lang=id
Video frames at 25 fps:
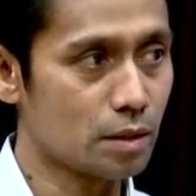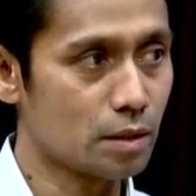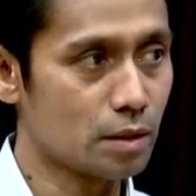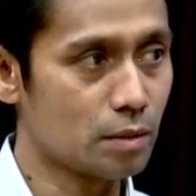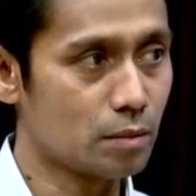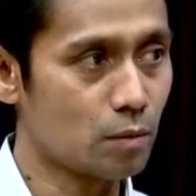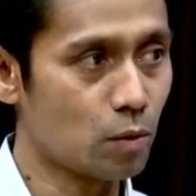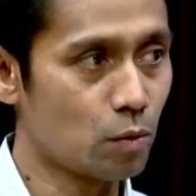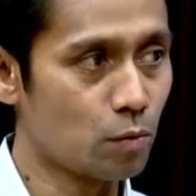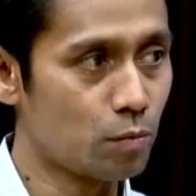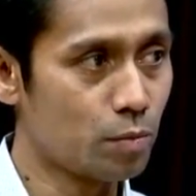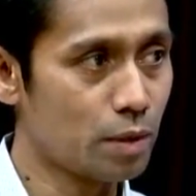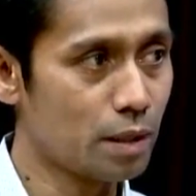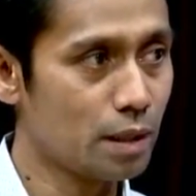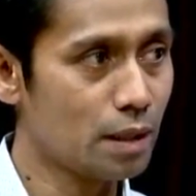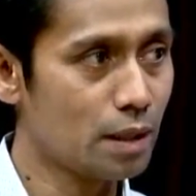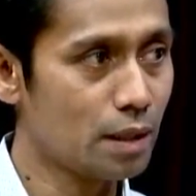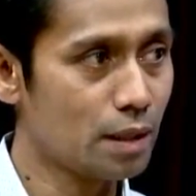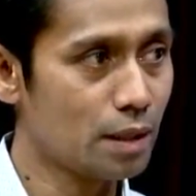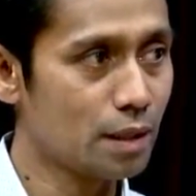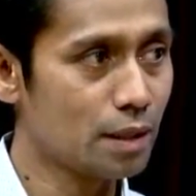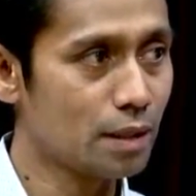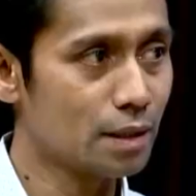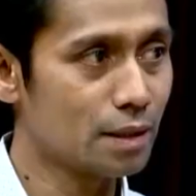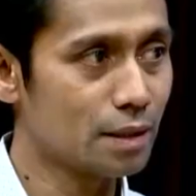
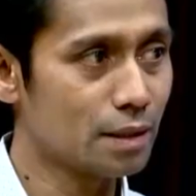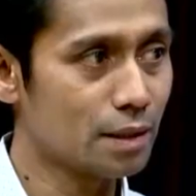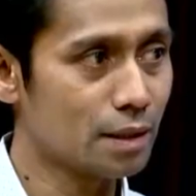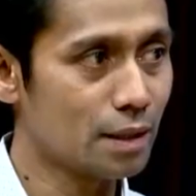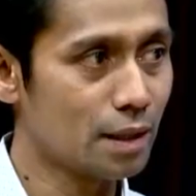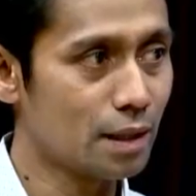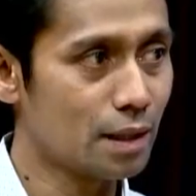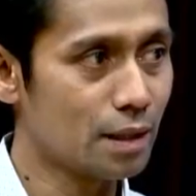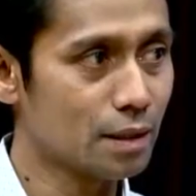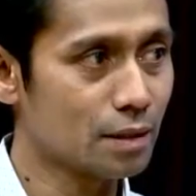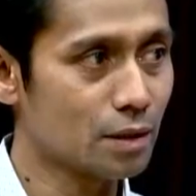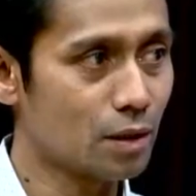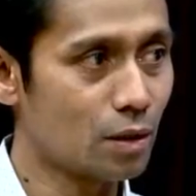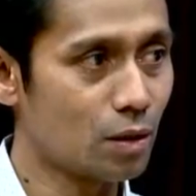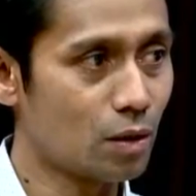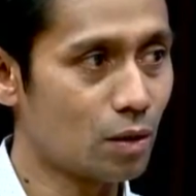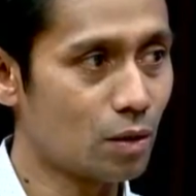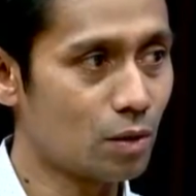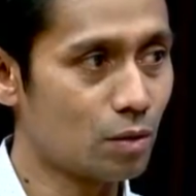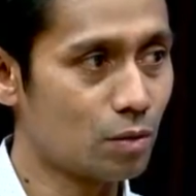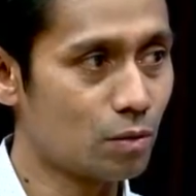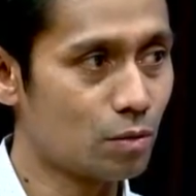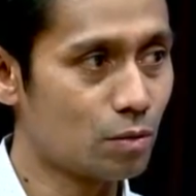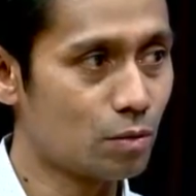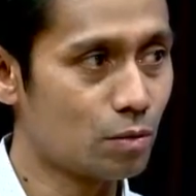mobil ya
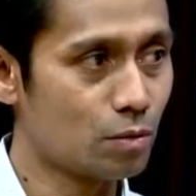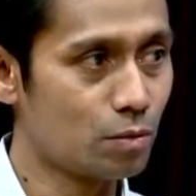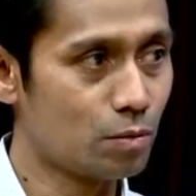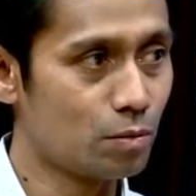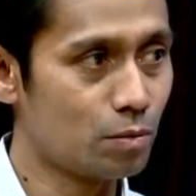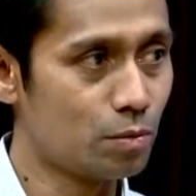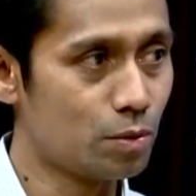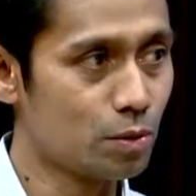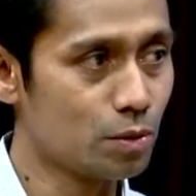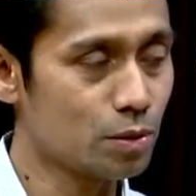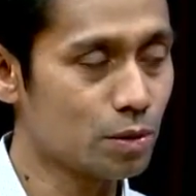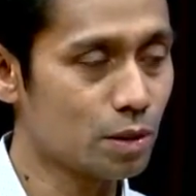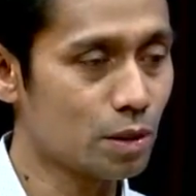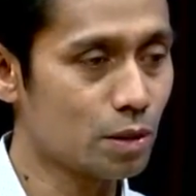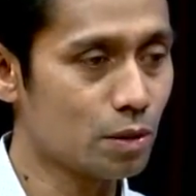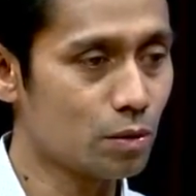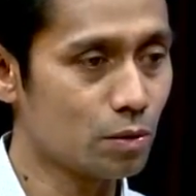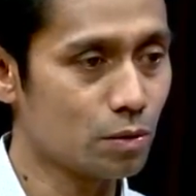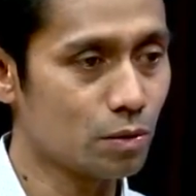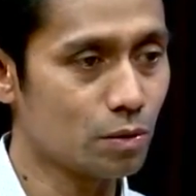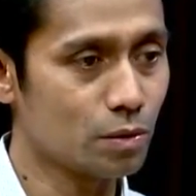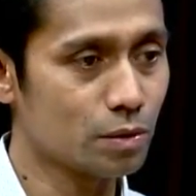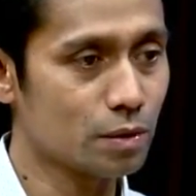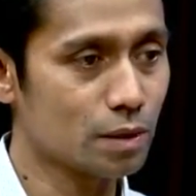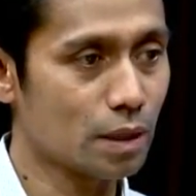atau bus
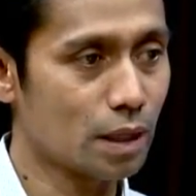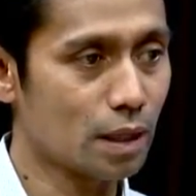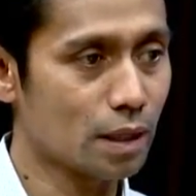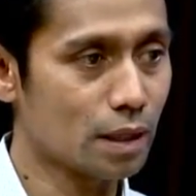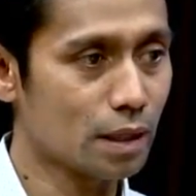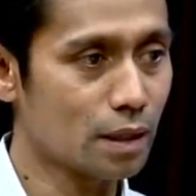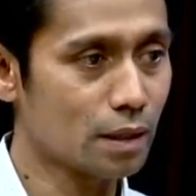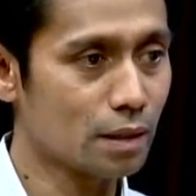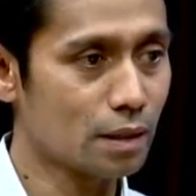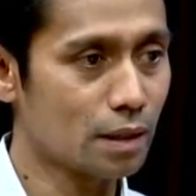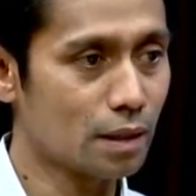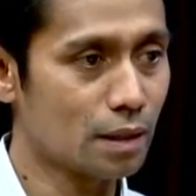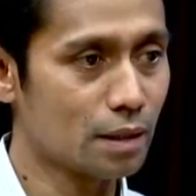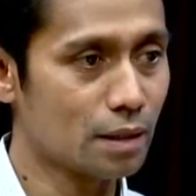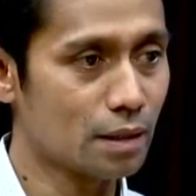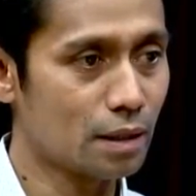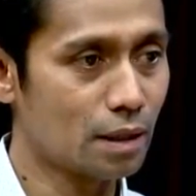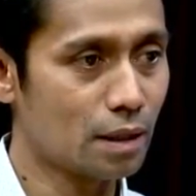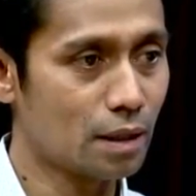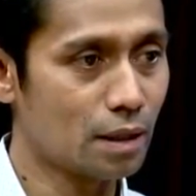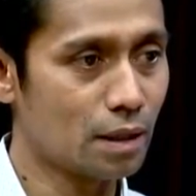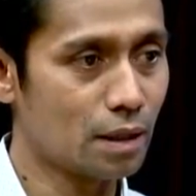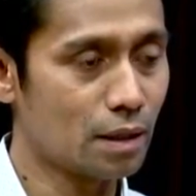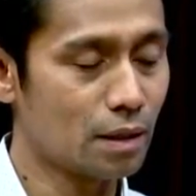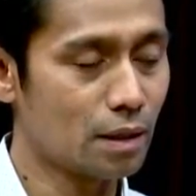itu sekarang
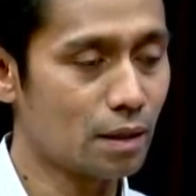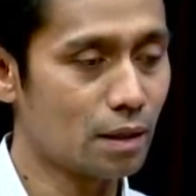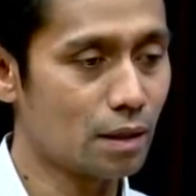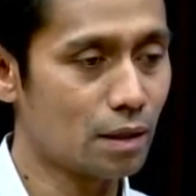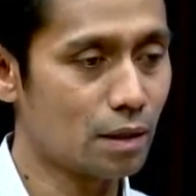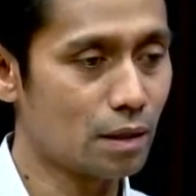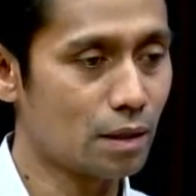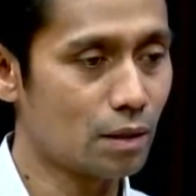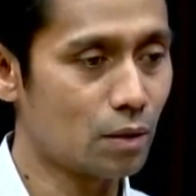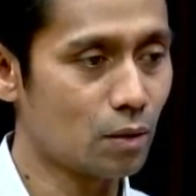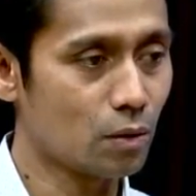ada eh,